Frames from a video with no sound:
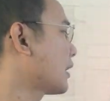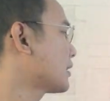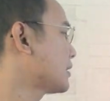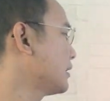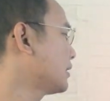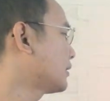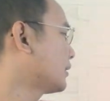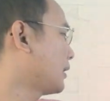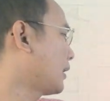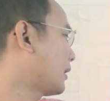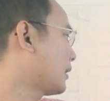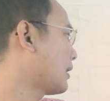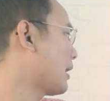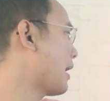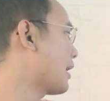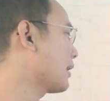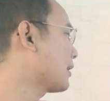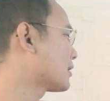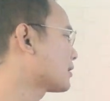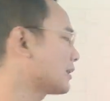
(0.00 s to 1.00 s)
resisten
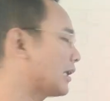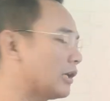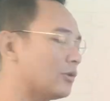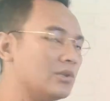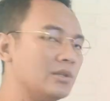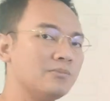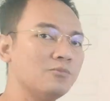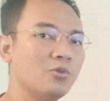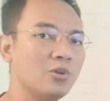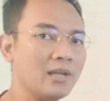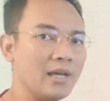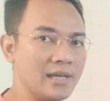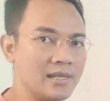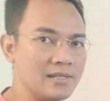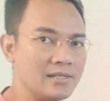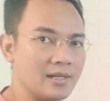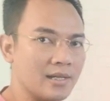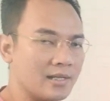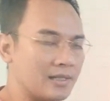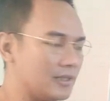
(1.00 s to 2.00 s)
akan selalu dimulai
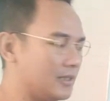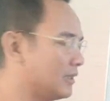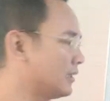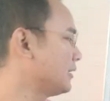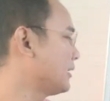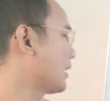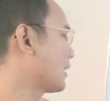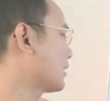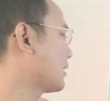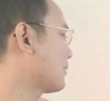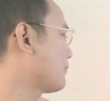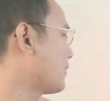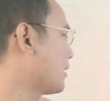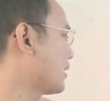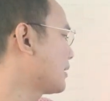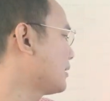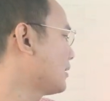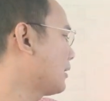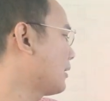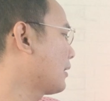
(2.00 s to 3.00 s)
dari yang
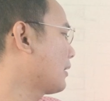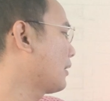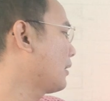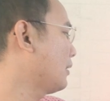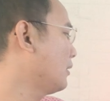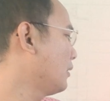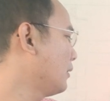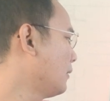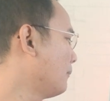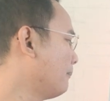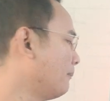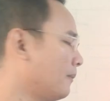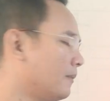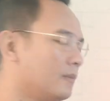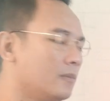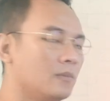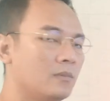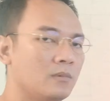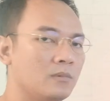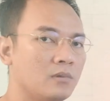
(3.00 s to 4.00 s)
namanya
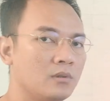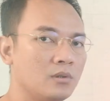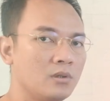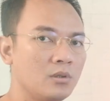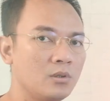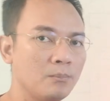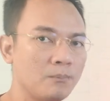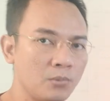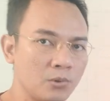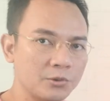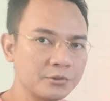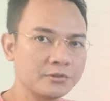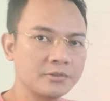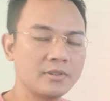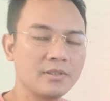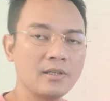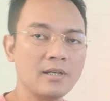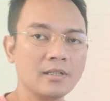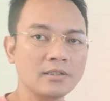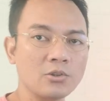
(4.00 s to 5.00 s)
blood
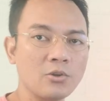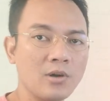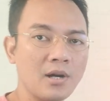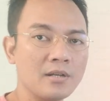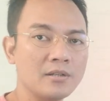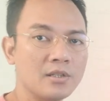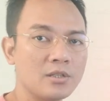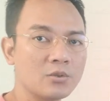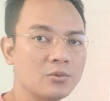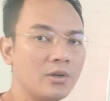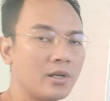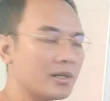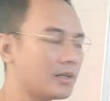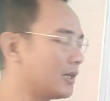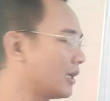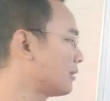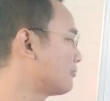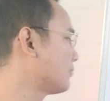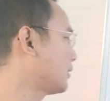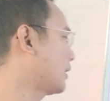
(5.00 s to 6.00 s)
atau kadar gula di dalam